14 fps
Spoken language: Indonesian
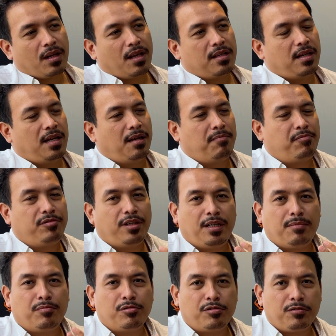Saya punya
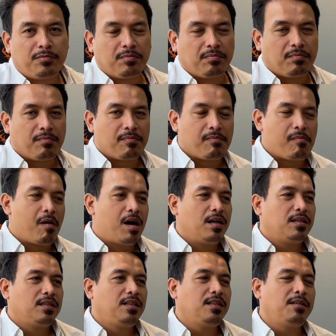ibu,
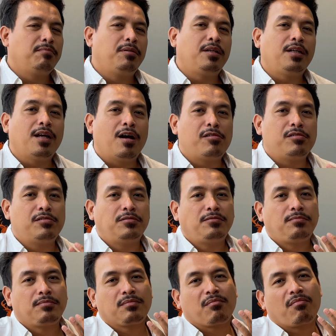gigi beliau
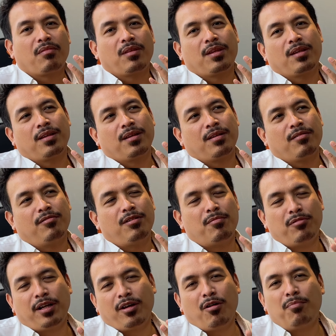udah
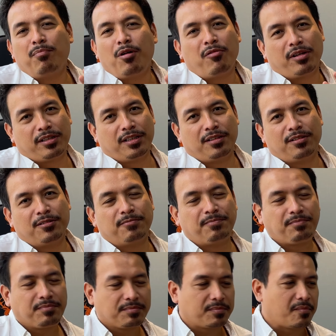mulai ompong waktu itu.
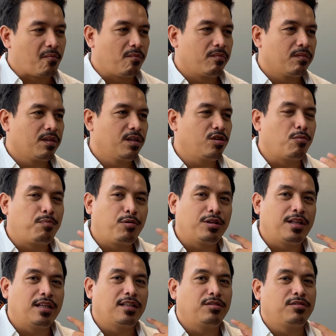
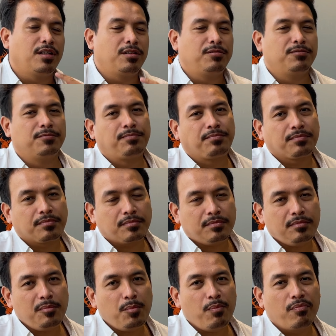Copotlah satu-satu.
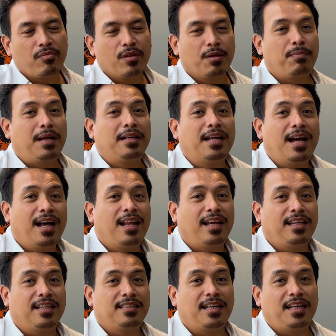Padahal
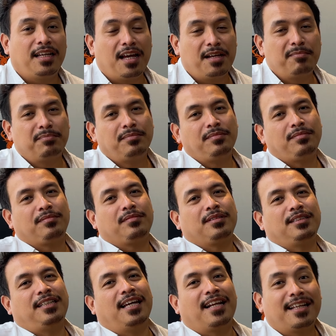ayah saya
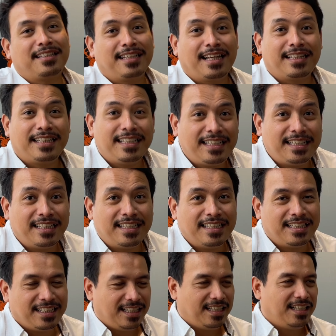jarang sikat gigi.
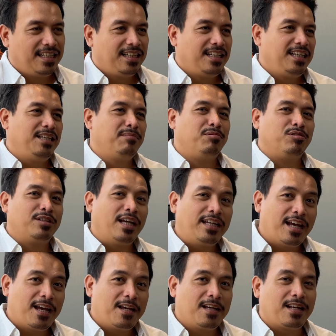Ibu
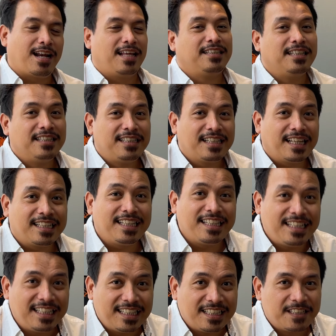saya rajin sikat
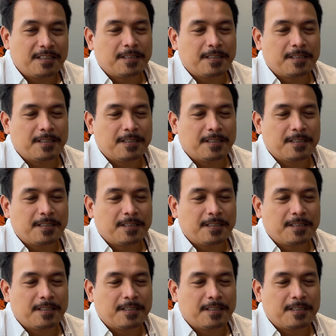gigi.